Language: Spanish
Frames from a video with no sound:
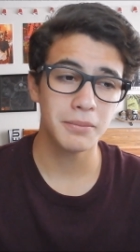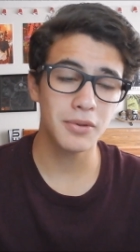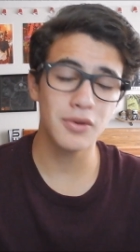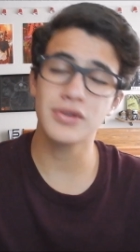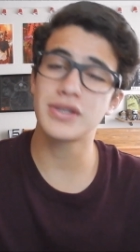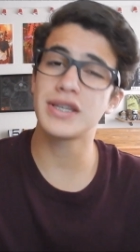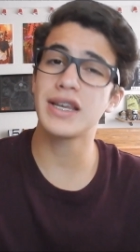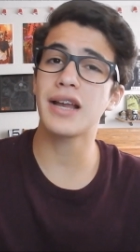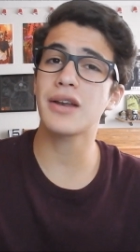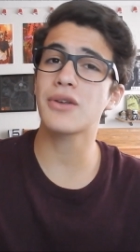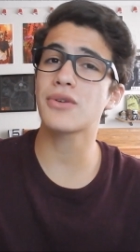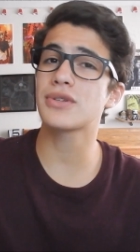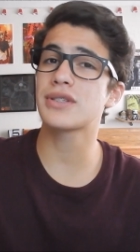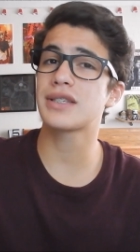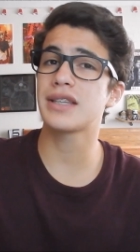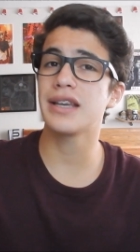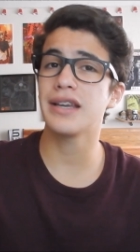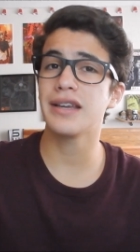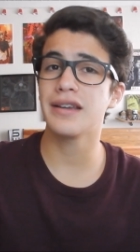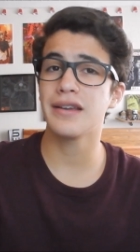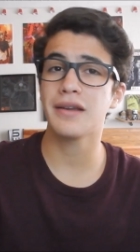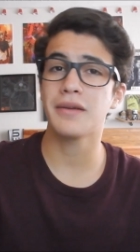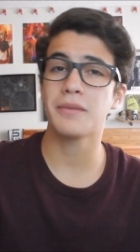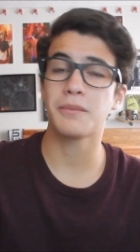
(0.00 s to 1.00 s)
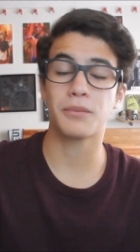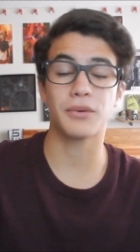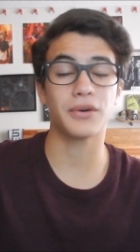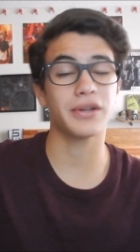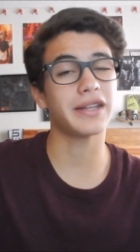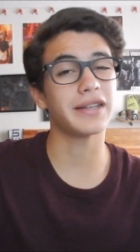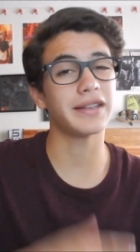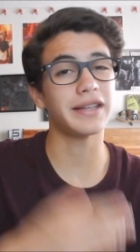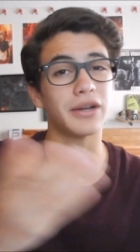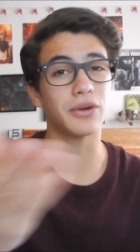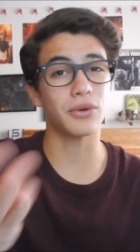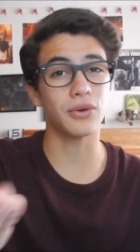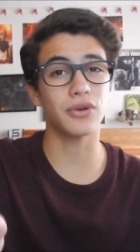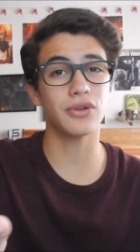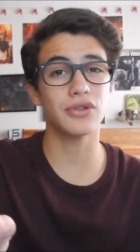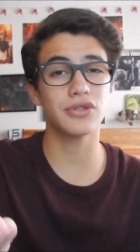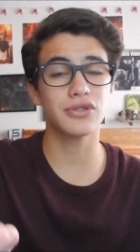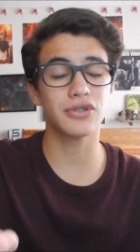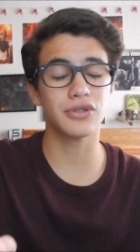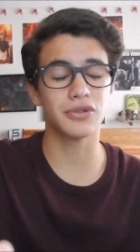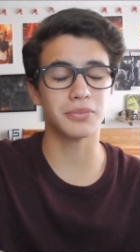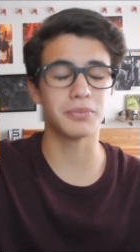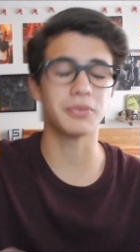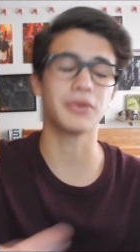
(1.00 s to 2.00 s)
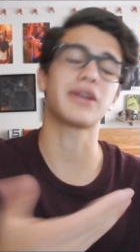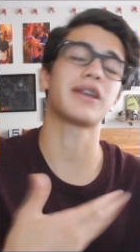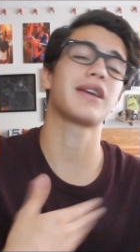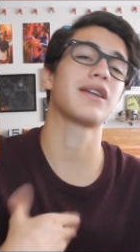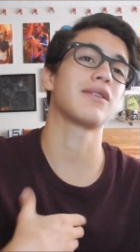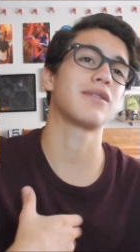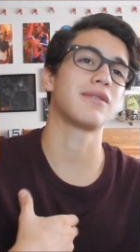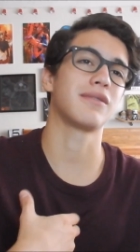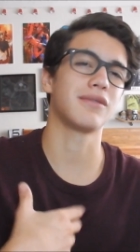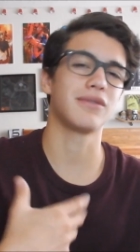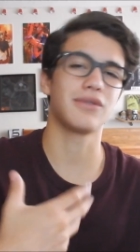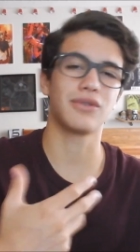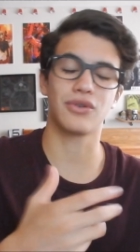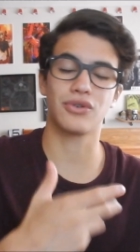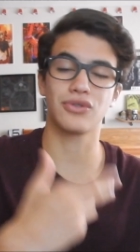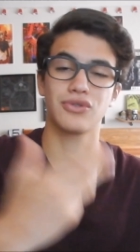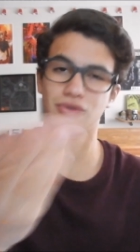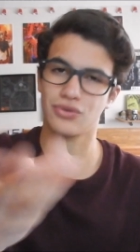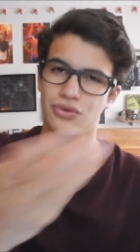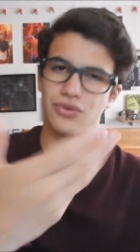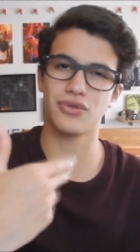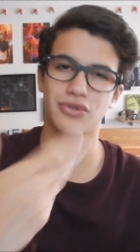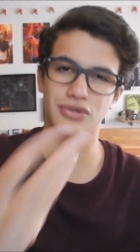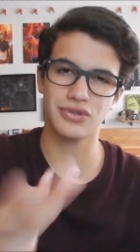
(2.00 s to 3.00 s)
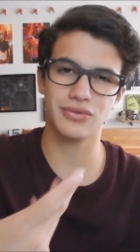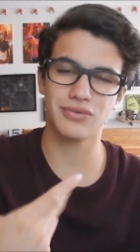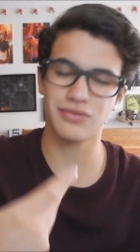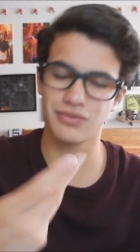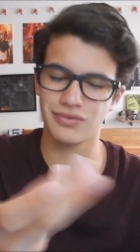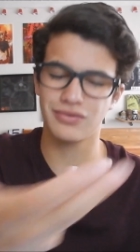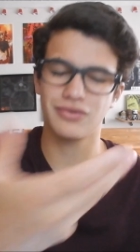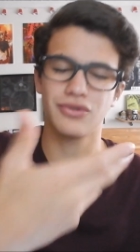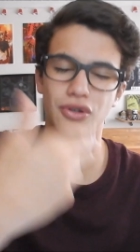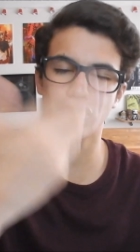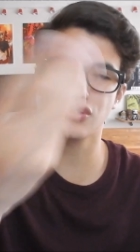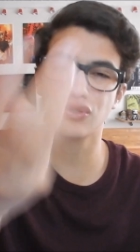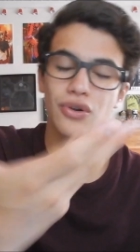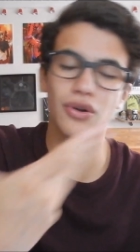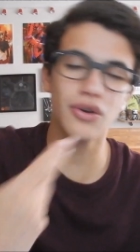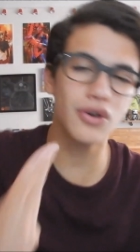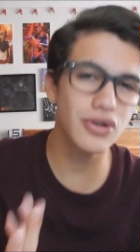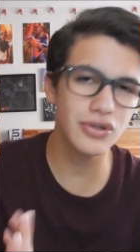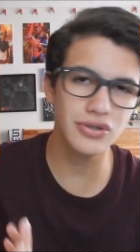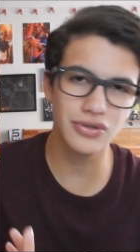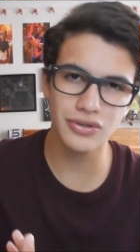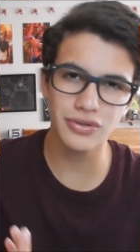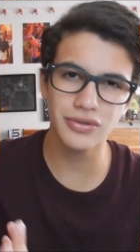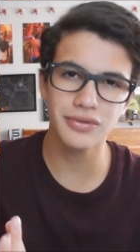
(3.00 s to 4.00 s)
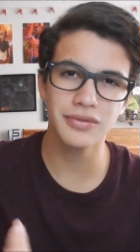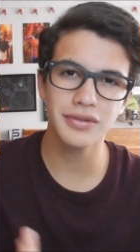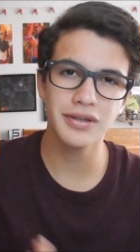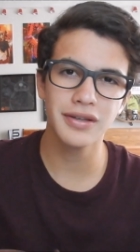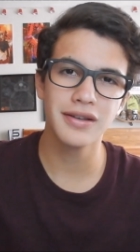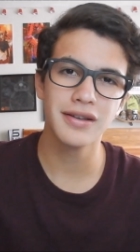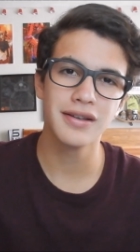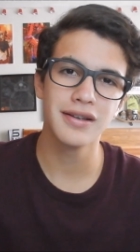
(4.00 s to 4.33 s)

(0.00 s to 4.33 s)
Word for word: Pero si algo sé, porque te conozco, porque nos, nos conozco,